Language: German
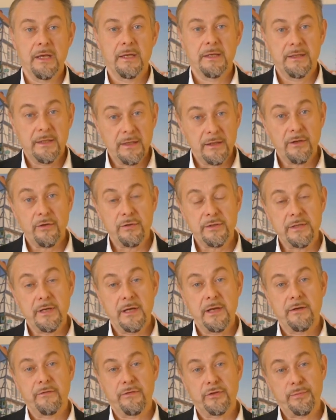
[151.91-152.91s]
Hieraus
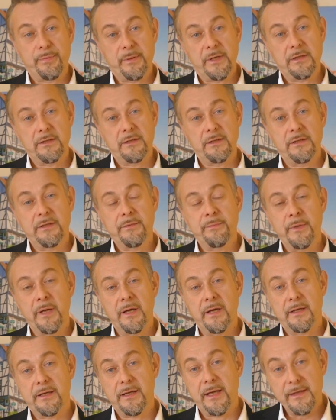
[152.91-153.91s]
verspreche ich mir
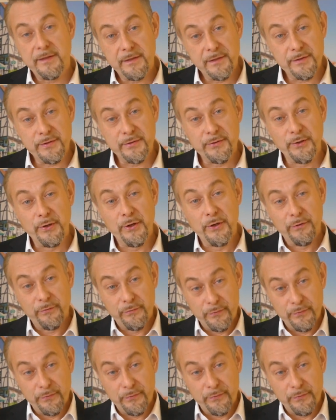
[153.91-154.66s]
Erkenntnisse